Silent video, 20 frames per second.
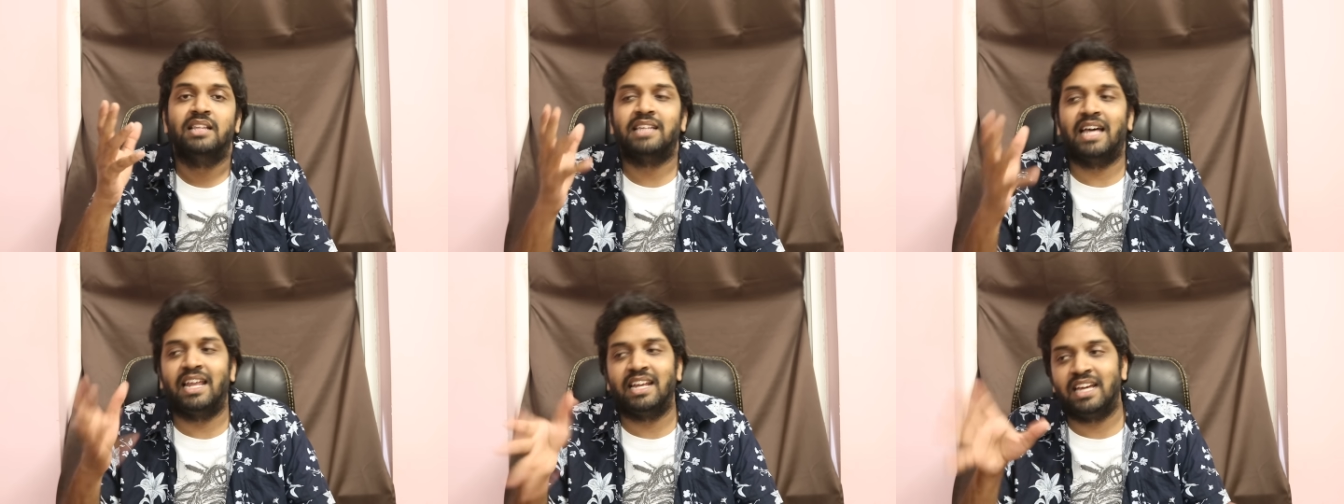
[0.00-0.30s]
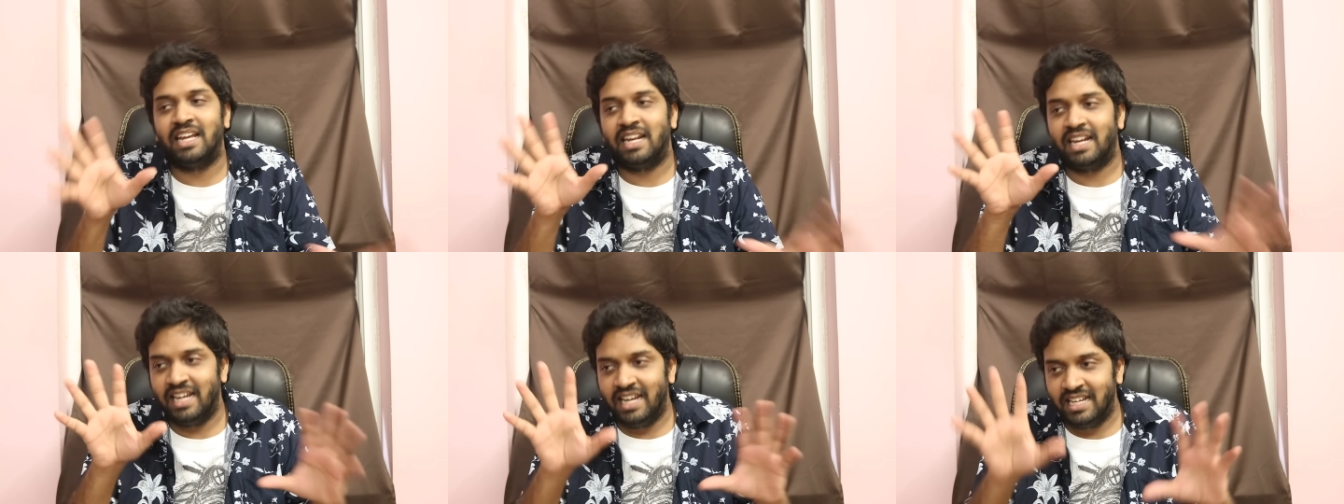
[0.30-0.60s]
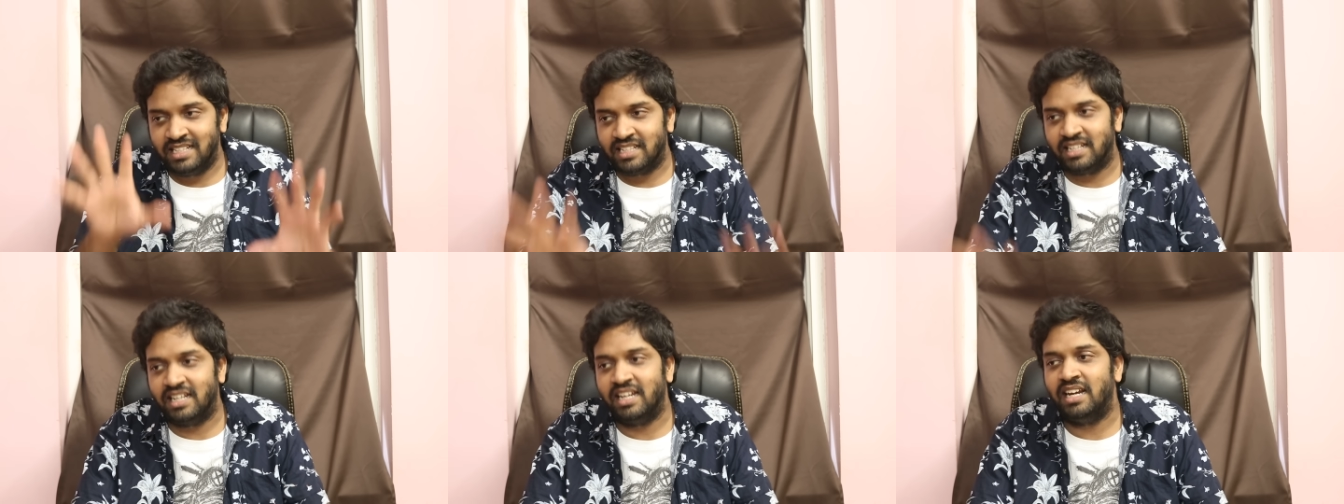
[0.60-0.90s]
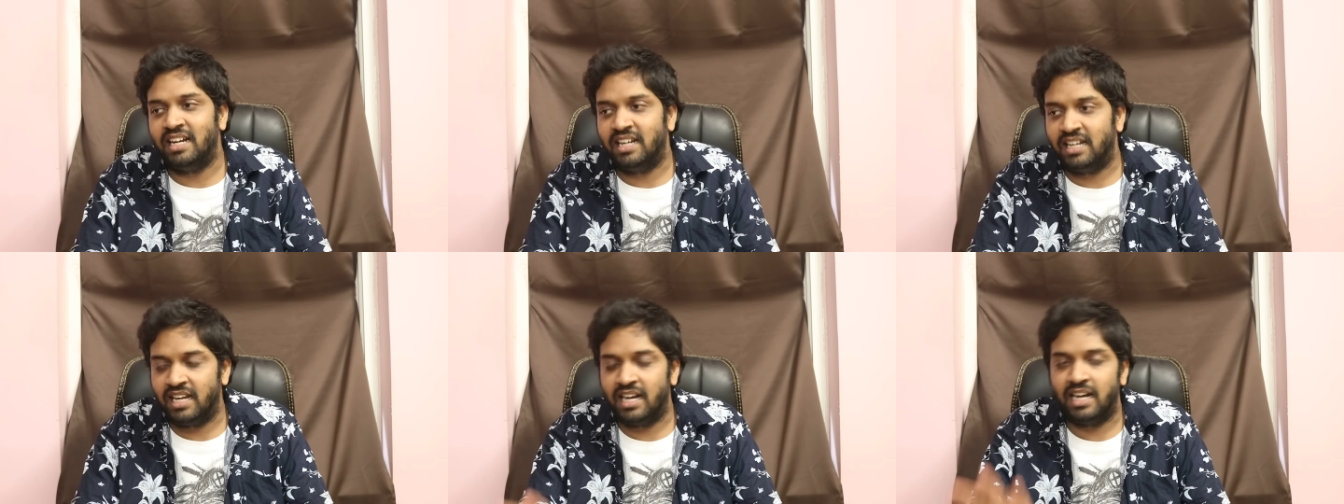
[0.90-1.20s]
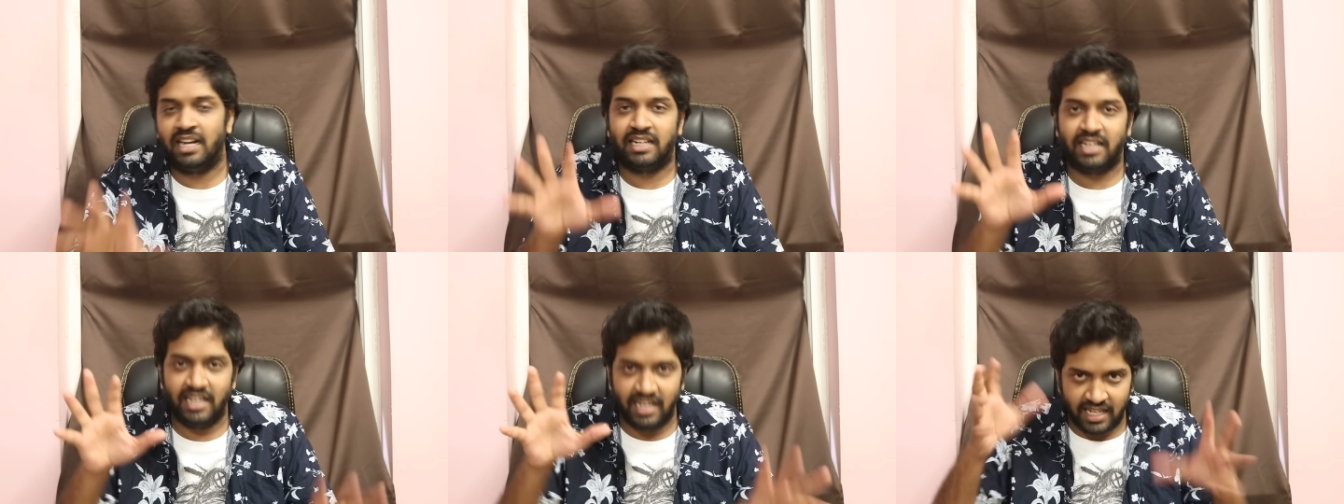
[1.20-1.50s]
దానికి రీజన్ ఏంటి
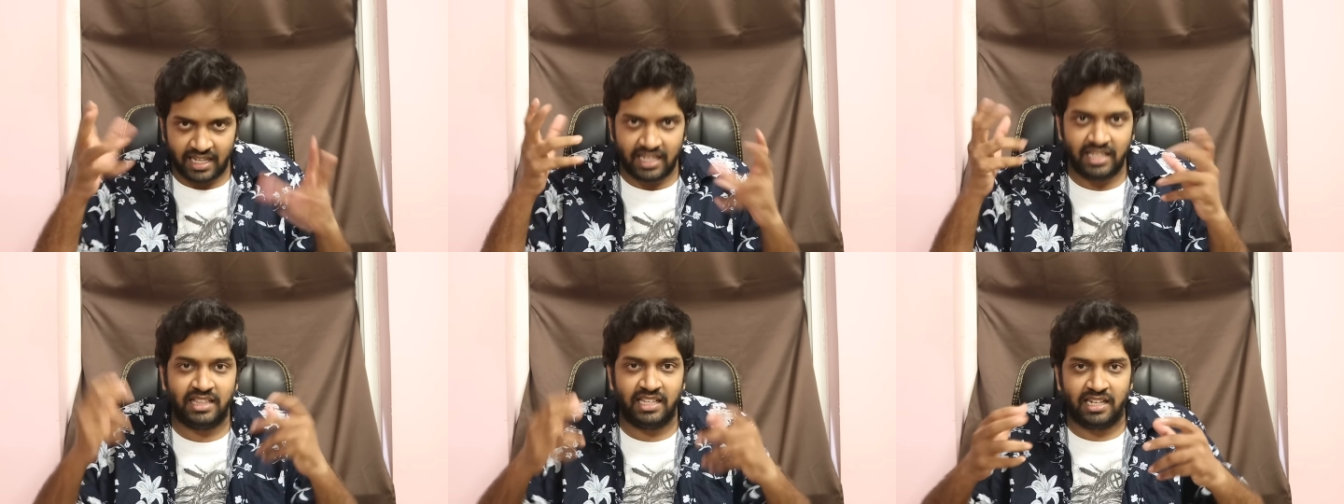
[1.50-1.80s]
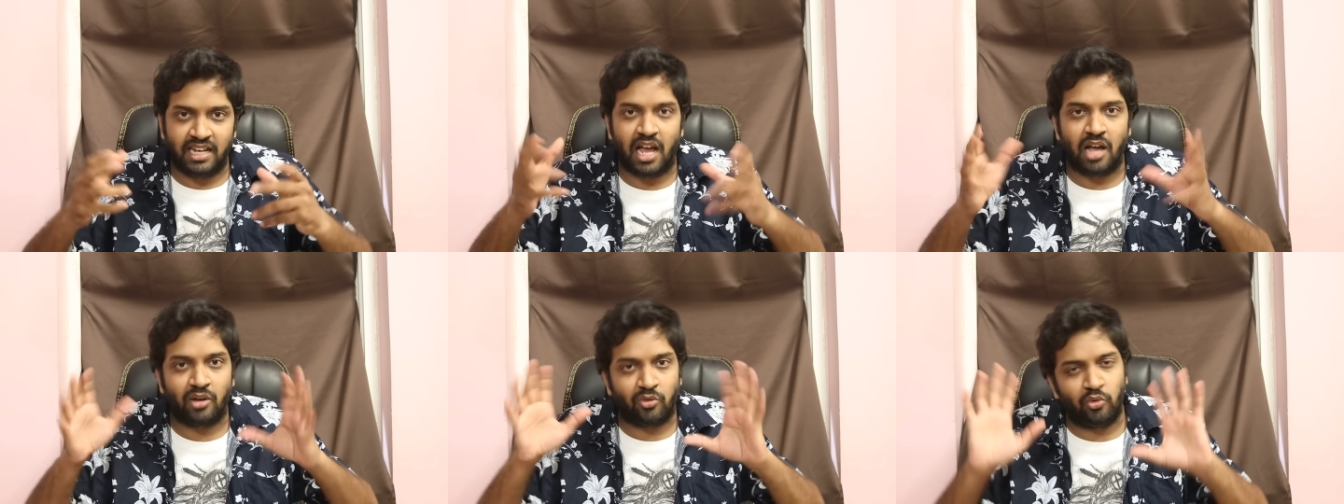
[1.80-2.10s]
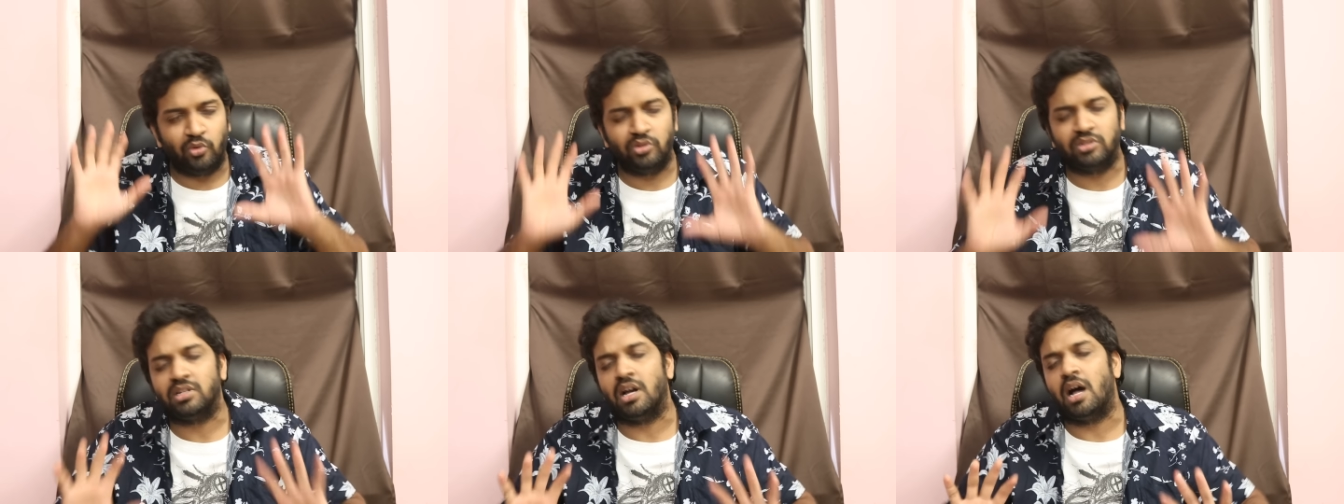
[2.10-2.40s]
అంటే ఇది నాకు